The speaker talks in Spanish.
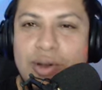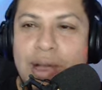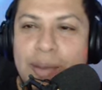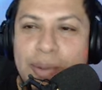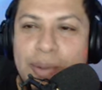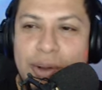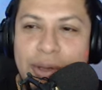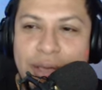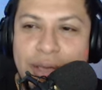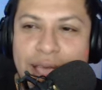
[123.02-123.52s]

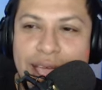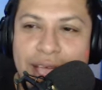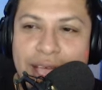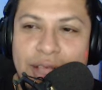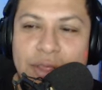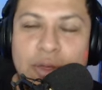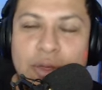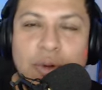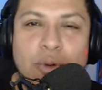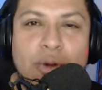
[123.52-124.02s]

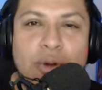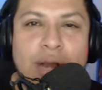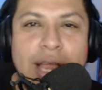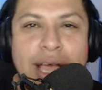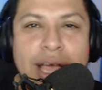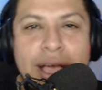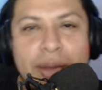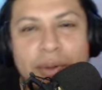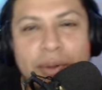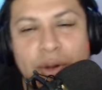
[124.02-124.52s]
Aplaudiendo,
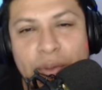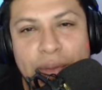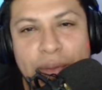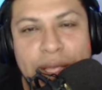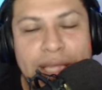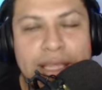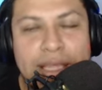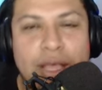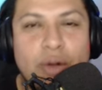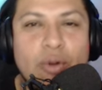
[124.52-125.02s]
una
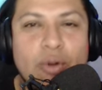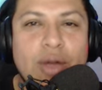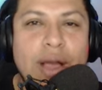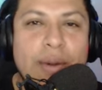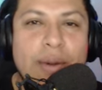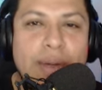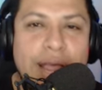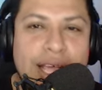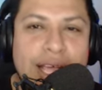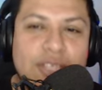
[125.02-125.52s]
bromita, un
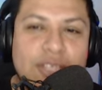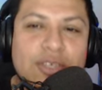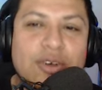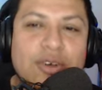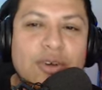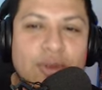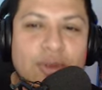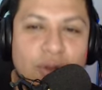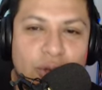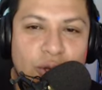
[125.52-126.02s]

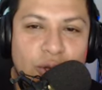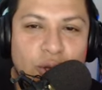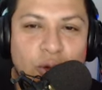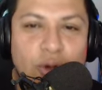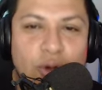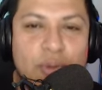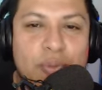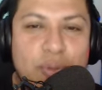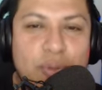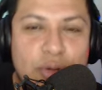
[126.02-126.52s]
abrazo,
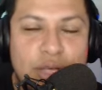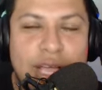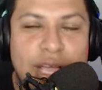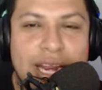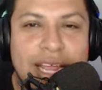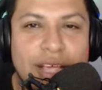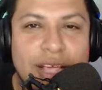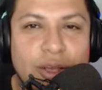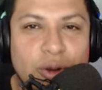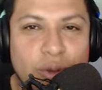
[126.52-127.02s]
con puñal
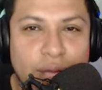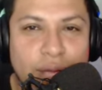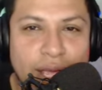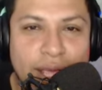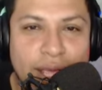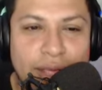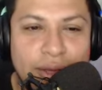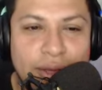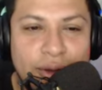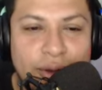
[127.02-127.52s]

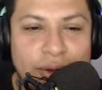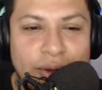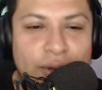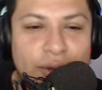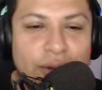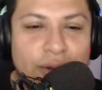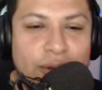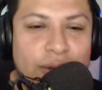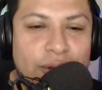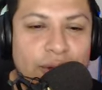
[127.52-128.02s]
incluido.
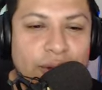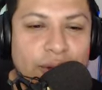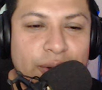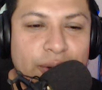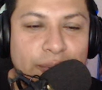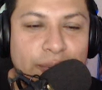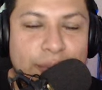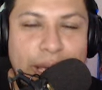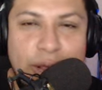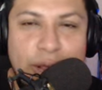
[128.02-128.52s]

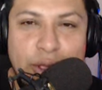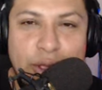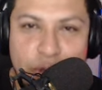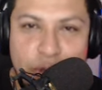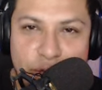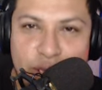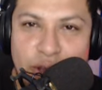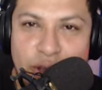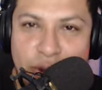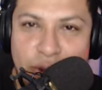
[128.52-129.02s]
Pero yo
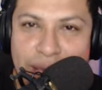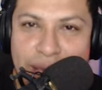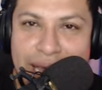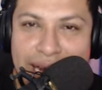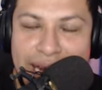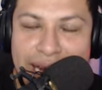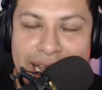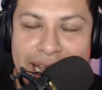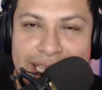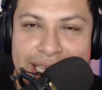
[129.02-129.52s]
quiero
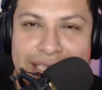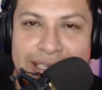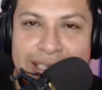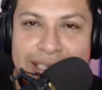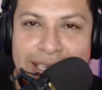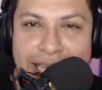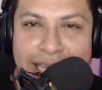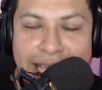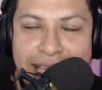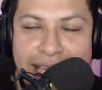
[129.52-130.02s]
verlas
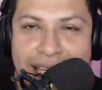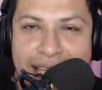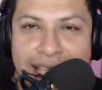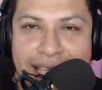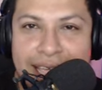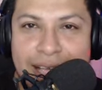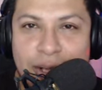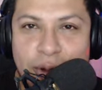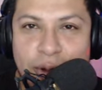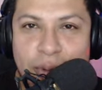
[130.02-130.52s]

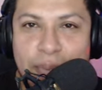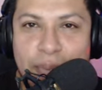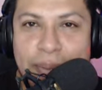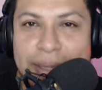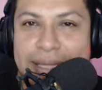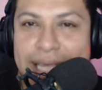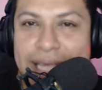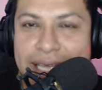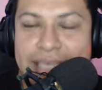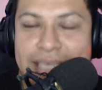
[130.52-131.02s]
en
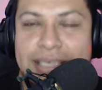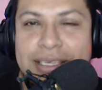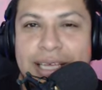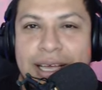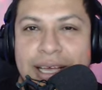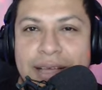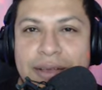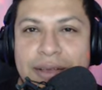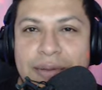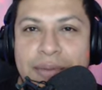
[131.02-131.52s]
competencia.